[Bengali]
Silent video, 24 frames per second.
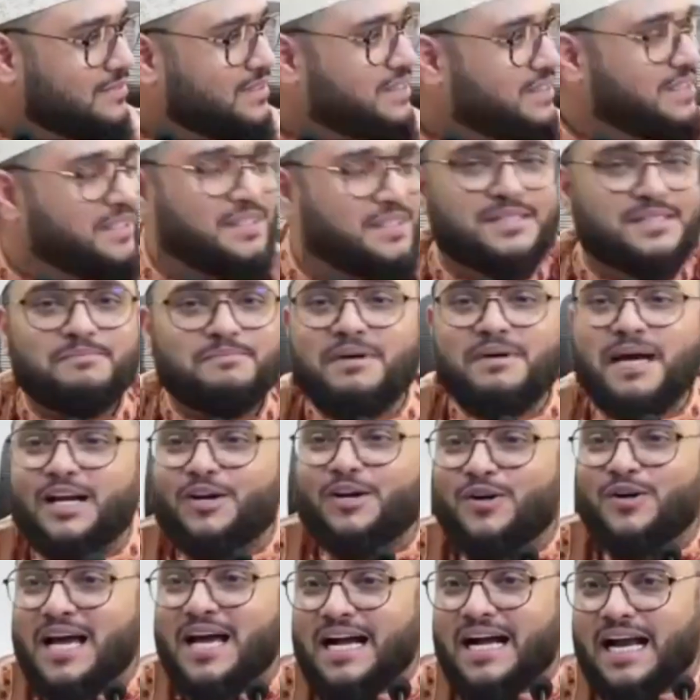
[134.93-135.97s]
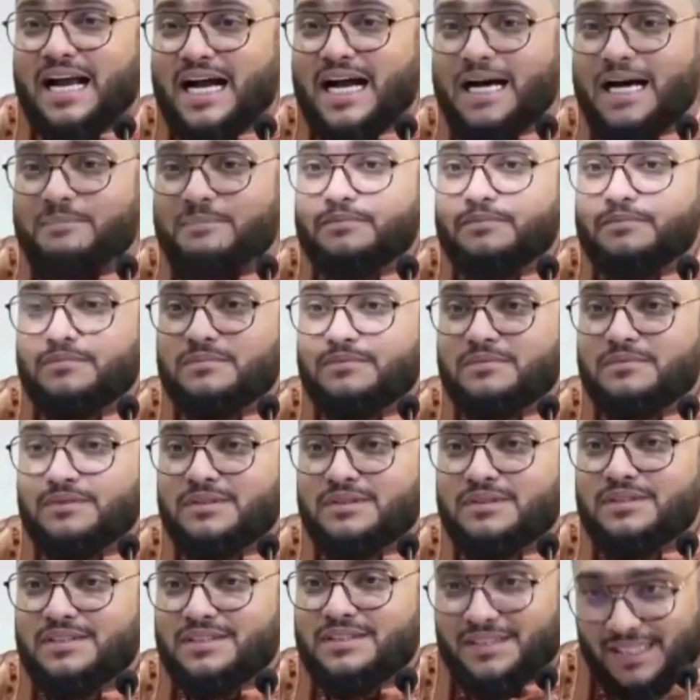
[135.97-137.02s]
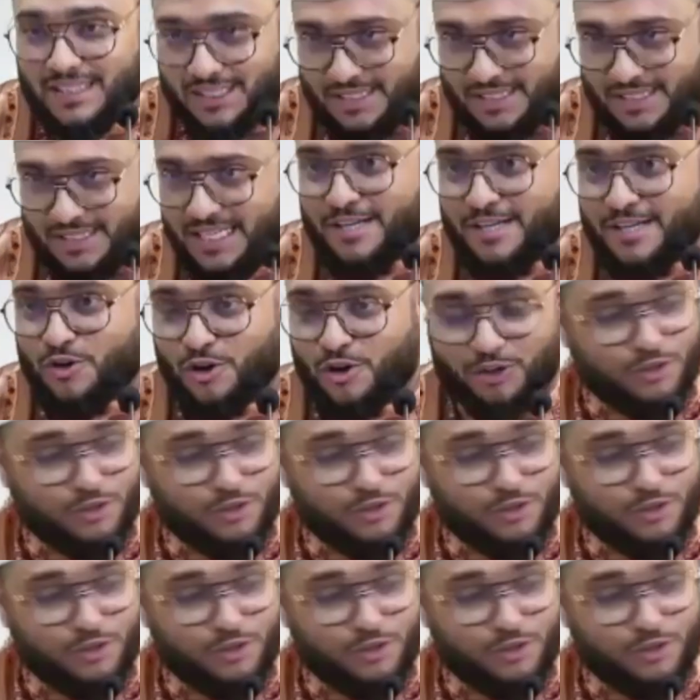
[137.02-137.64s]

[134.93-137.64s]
ভালো না খারাপ দেখছেন কত জোরে